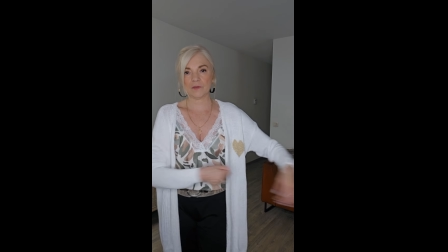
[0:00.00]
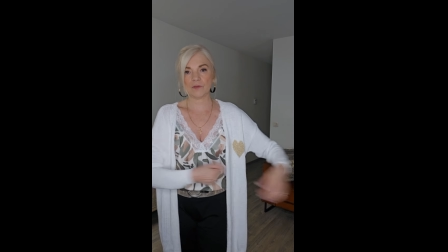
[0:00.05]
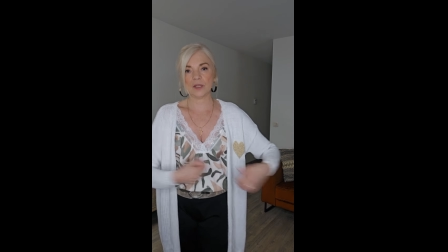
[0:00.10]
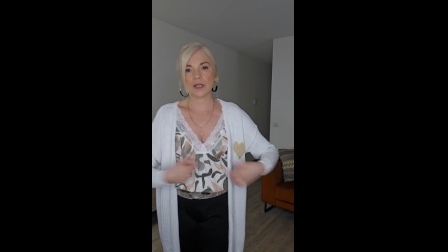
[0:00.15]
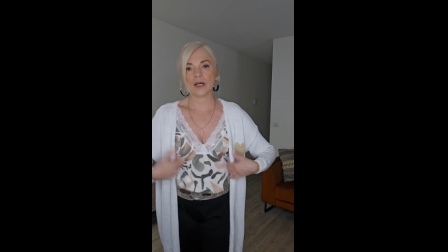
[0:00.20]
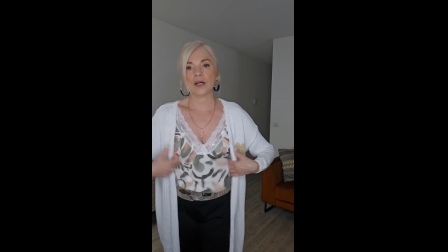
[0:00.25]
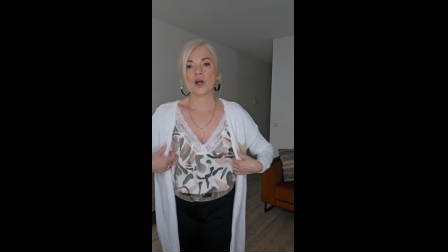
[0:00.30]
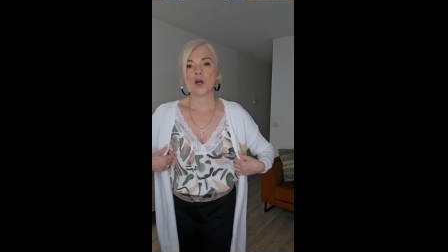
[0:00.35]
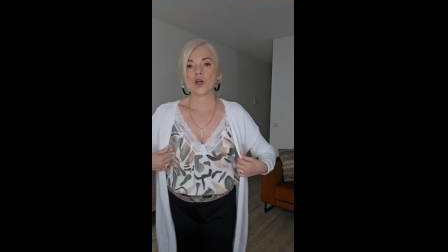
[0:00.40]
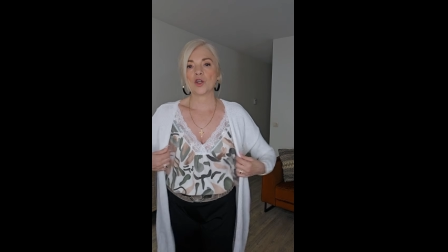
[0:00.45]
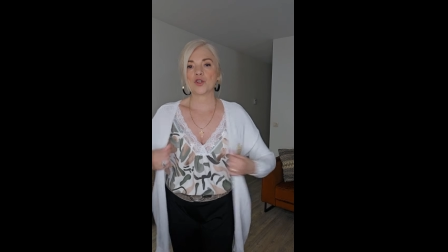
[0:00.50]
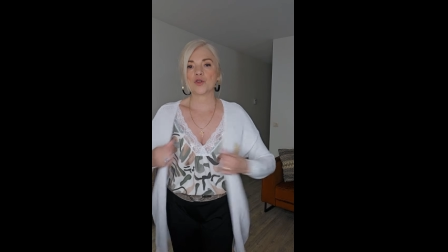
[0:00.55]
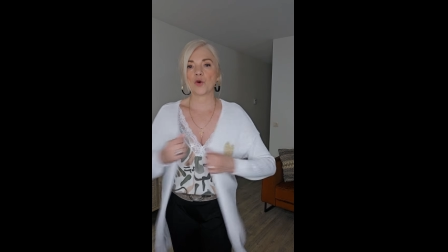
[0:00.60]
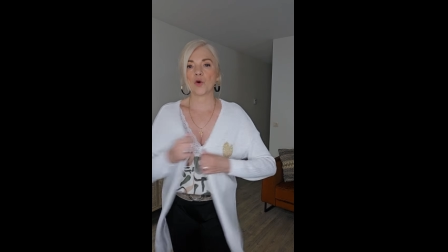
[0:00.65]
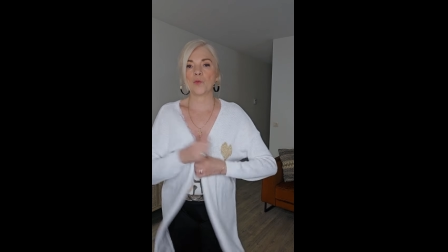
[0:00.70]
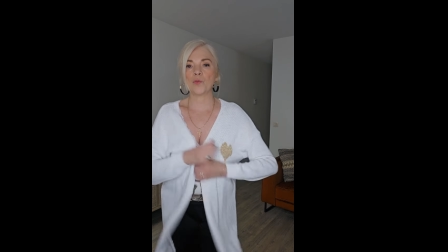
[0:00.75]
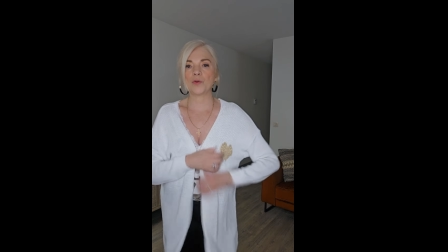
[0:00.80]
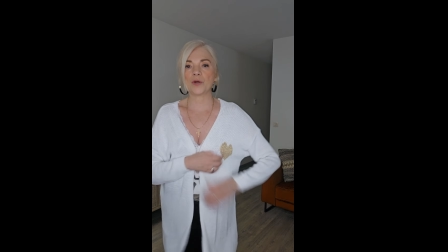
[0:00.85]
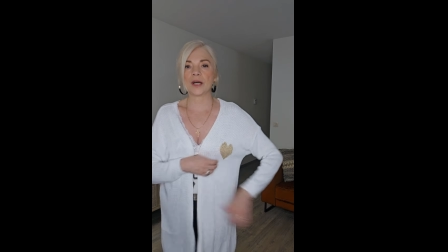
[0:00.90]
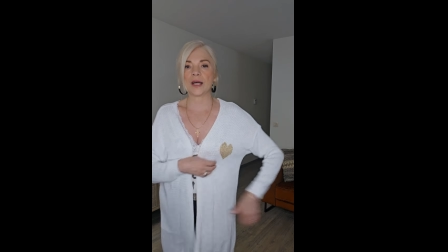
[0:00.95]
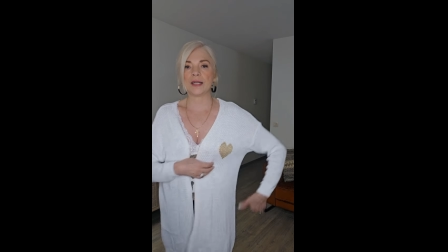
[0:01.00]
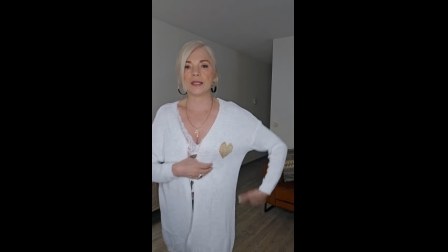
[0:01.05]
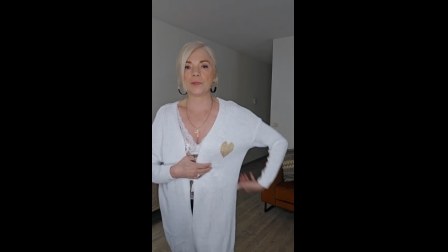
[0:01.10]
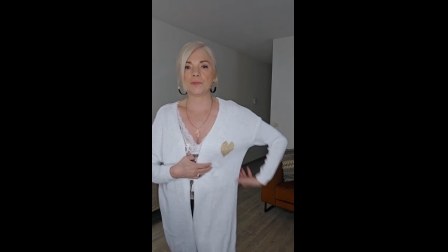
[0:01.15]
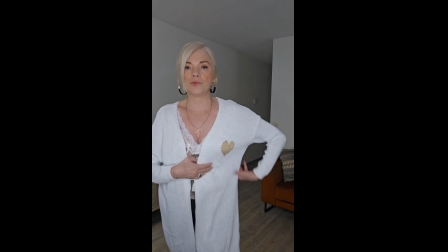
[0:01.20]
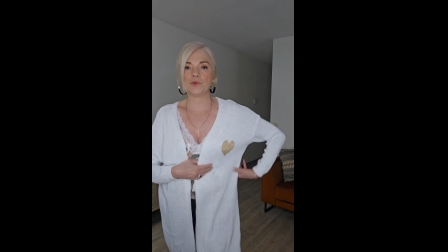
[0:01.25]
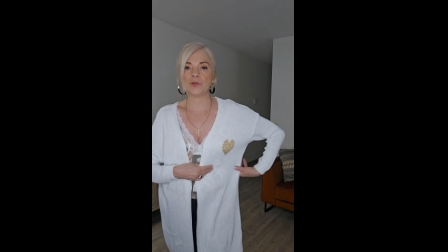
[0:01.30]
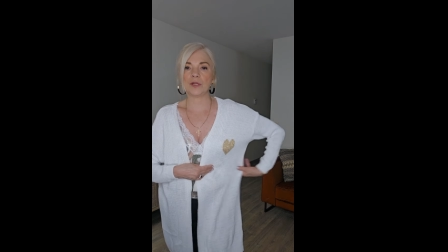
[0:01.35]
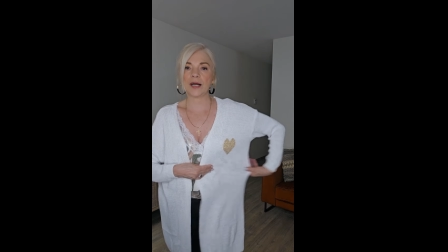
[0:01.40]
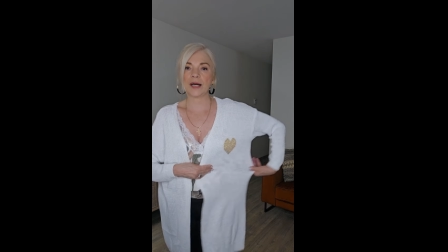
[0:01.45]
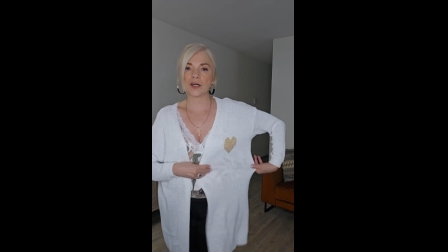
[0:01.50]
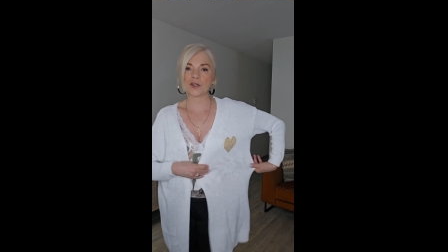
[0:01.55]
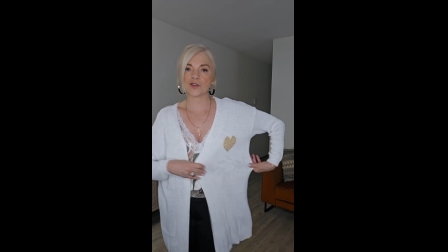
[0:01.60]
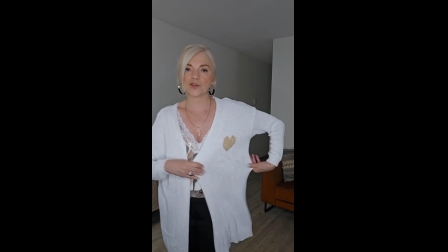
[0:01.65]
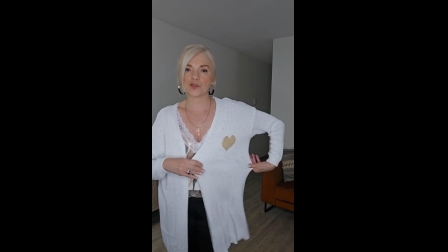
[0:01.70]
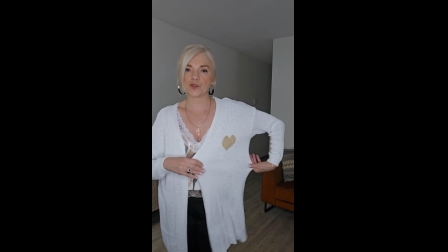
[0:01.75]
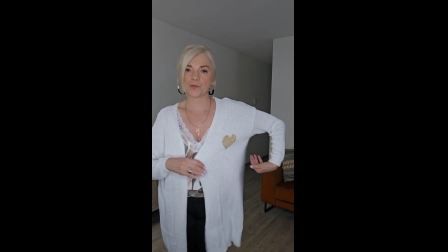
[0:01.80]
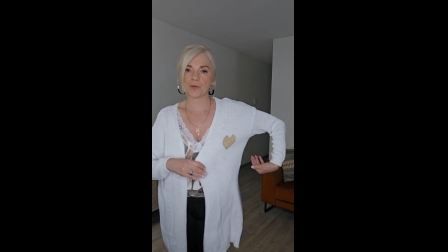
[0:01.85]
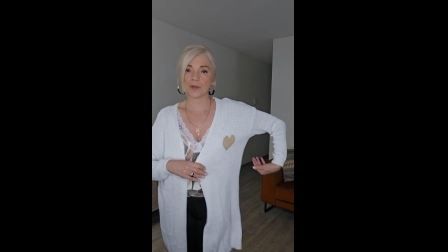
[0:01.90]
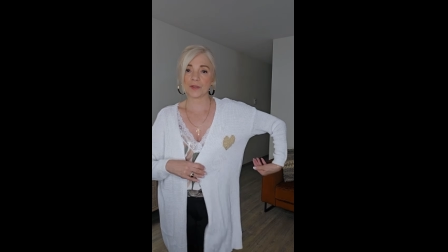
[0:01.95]
Voilà, on pourrait aller plus large,
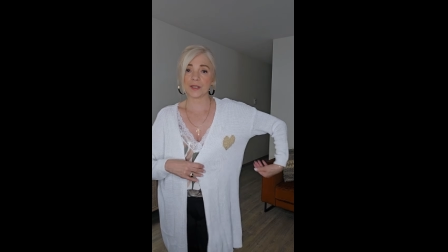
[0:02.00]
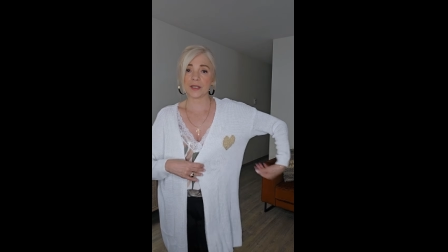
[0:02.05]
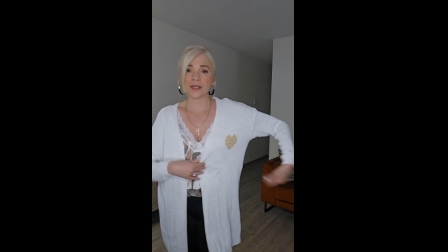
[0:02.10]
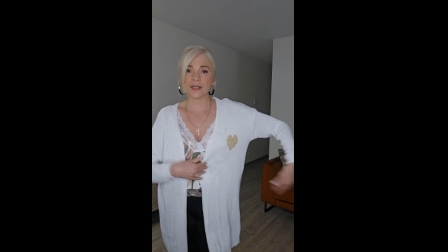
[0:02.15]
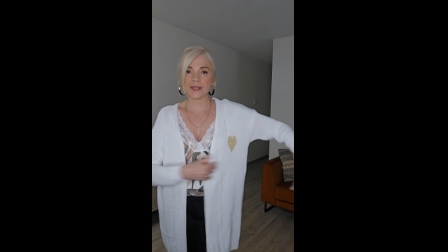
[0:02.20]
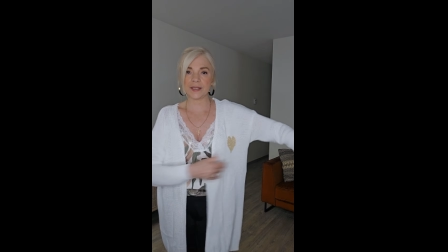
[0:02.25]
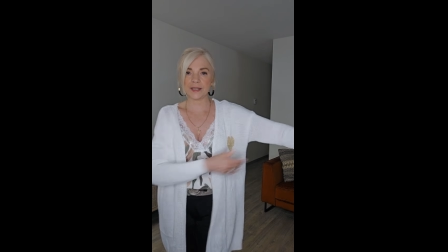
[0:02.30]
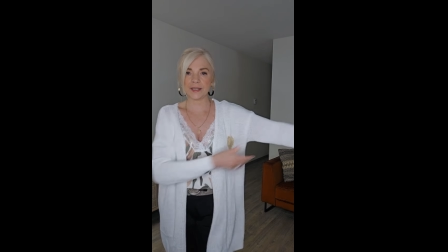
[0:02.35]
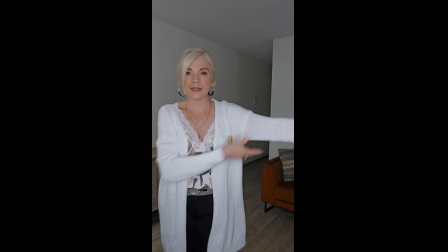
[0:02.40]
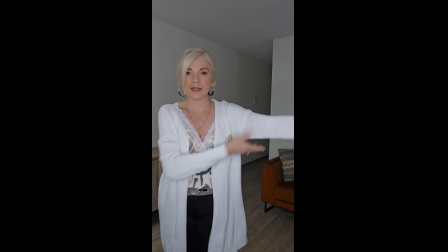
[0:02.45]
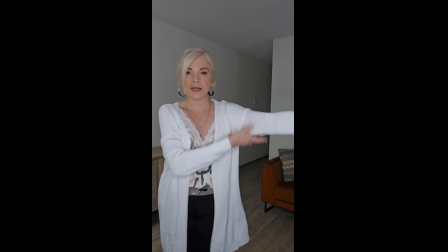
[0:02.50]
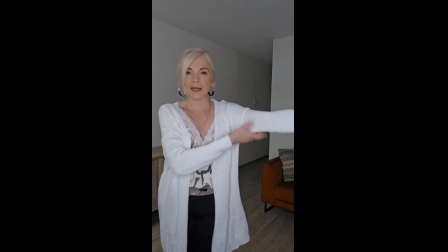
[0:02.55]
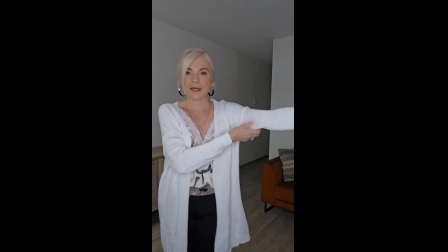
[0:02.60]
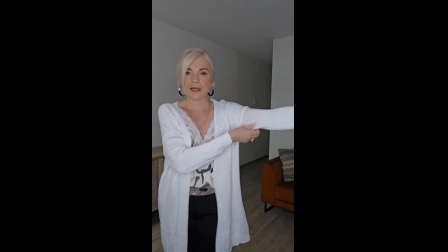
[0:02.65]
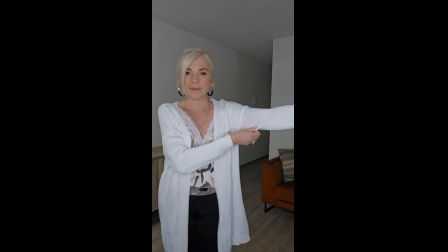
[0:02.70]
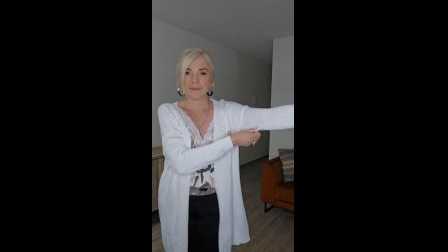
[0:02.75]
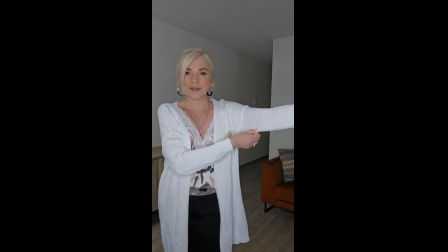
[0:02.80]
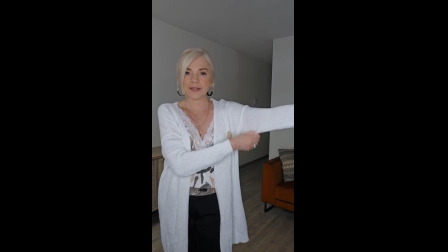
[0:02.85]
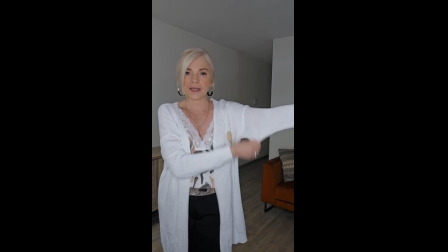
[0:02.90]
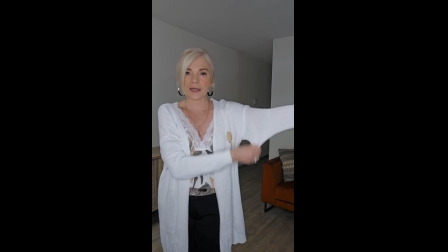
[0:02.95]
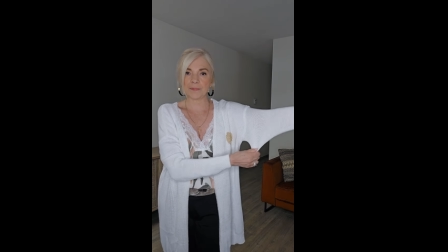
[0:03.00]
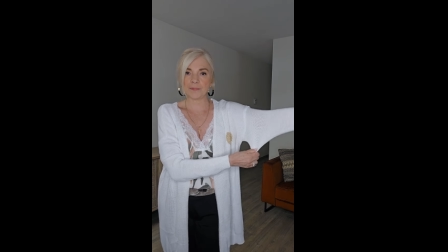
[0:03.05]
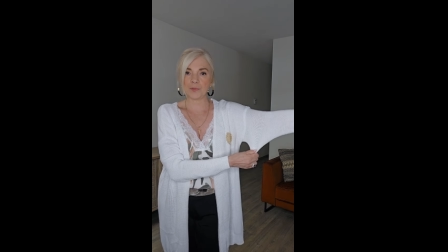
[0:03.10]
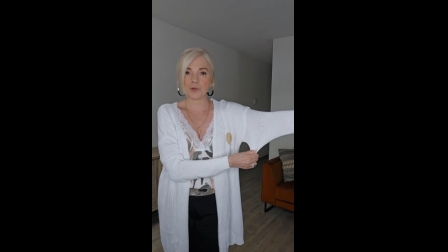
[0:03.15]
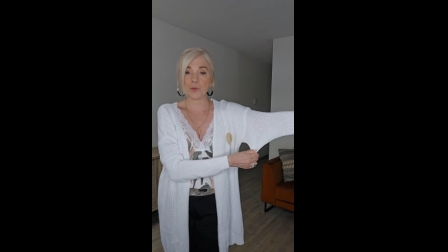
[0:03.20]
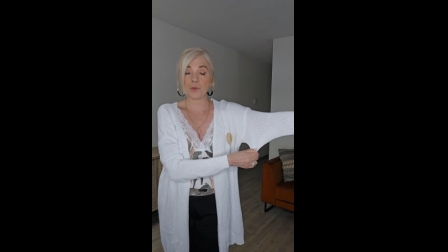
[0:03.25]
je pense, ici, mais ça peut